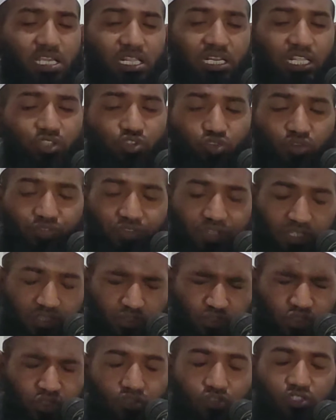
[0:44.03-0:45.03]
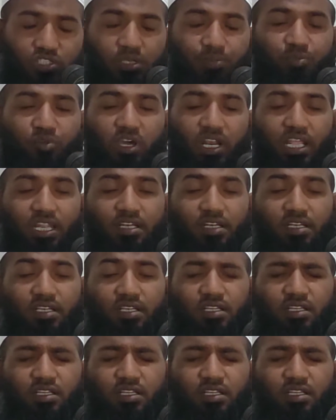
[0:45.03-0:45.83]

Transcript: জান্নাতুল ফেরদৌস নসিব করেন